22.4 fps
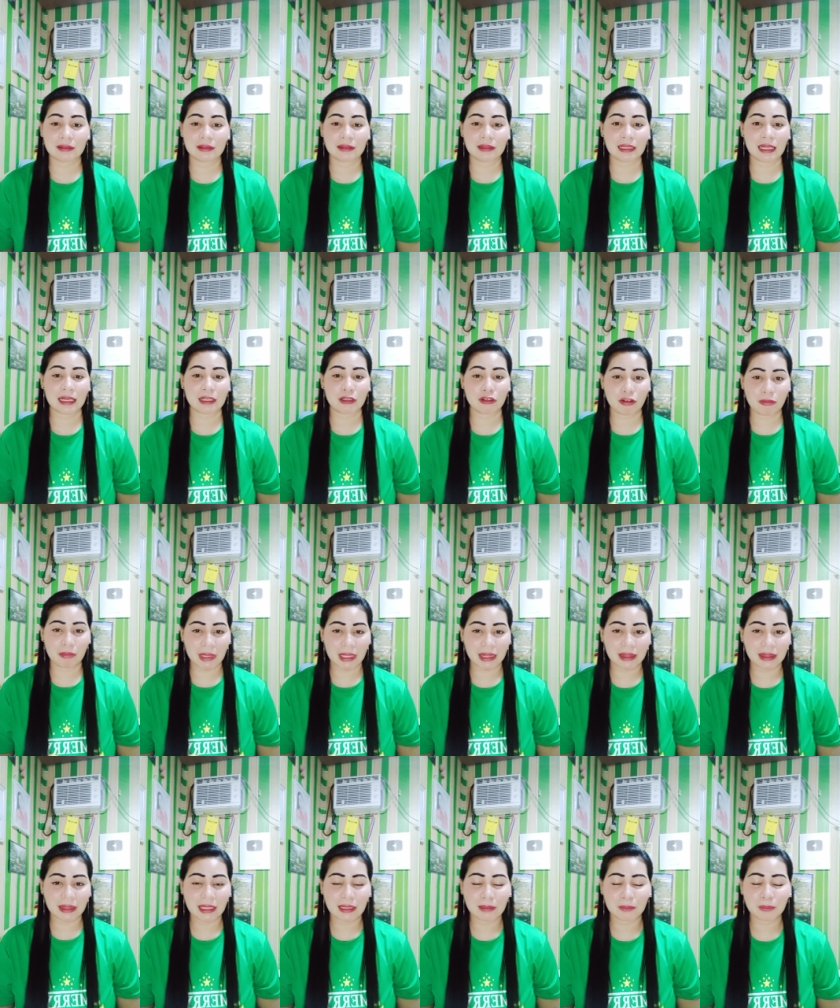nag-comment
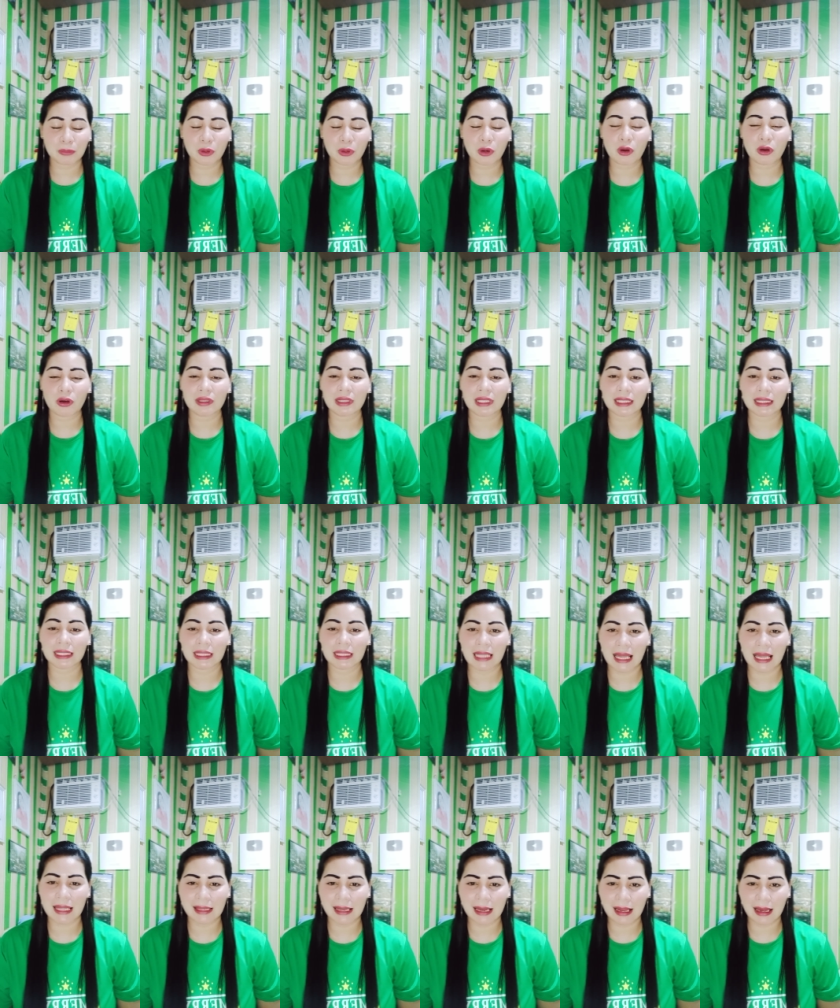din po na
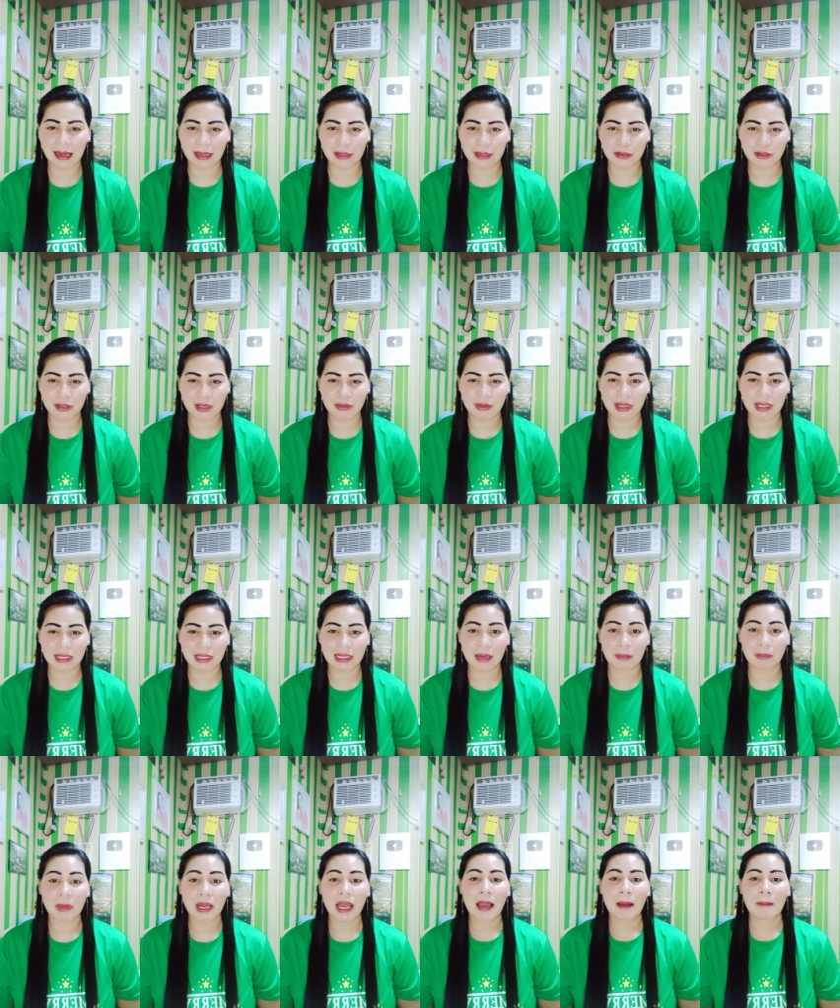dinadala kayo sa
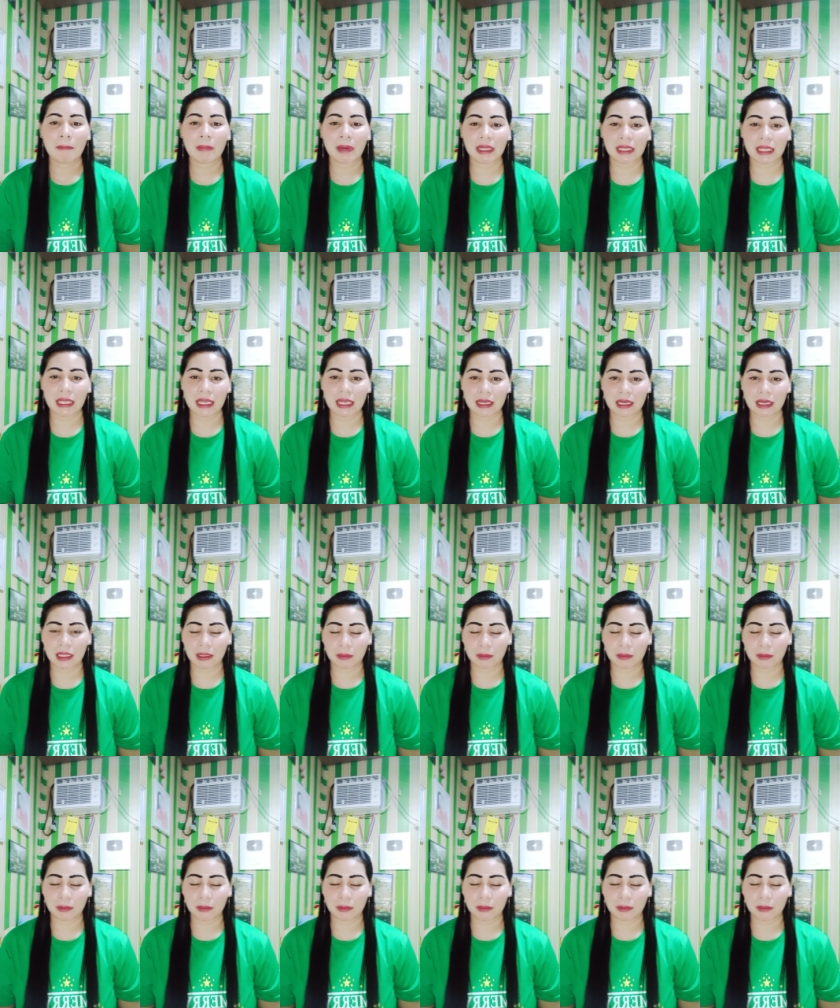WhatsApp, mag-ingat